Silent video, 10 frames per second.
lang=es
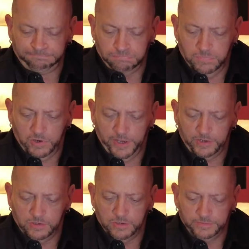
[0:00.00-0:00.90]

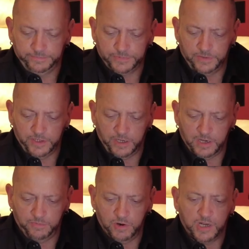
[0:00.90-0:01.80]
Bueno, tendré que ir
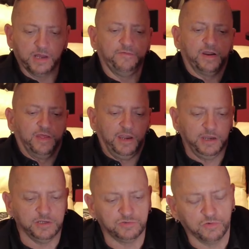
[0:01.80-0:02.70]
a por las gafas de leer
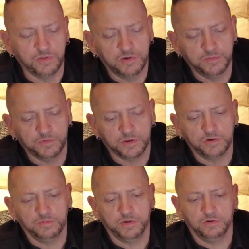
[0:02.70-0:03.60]
instrucciones porque
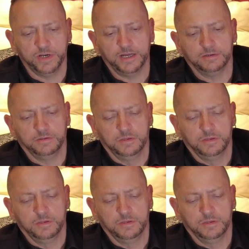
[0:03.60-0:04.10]
no veo nada.